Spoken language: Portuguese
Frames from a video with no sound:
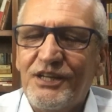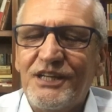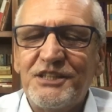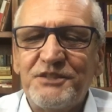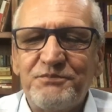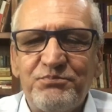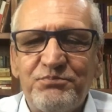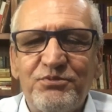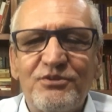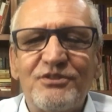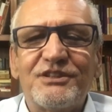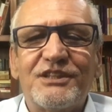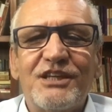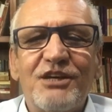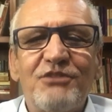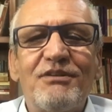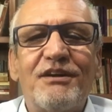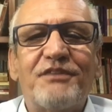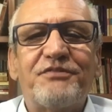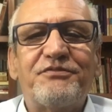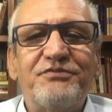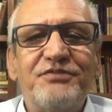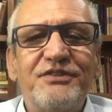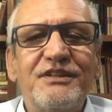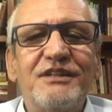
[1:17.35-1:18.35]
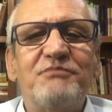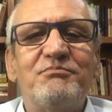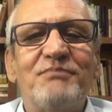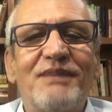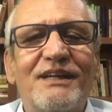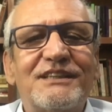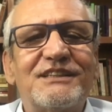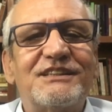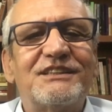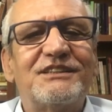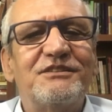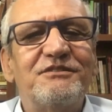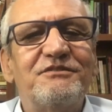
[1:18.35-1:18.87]
respondeu
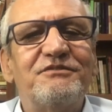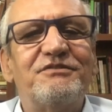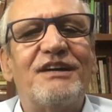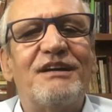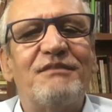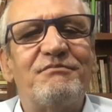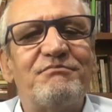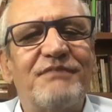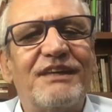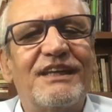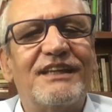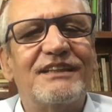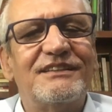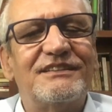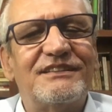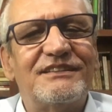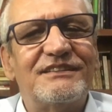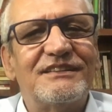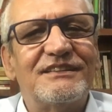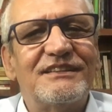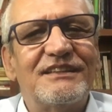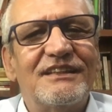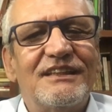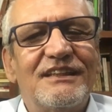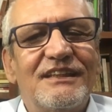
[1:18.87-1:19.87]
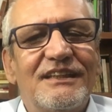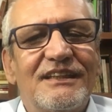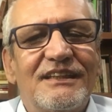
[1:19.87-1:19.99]
afirmativamente.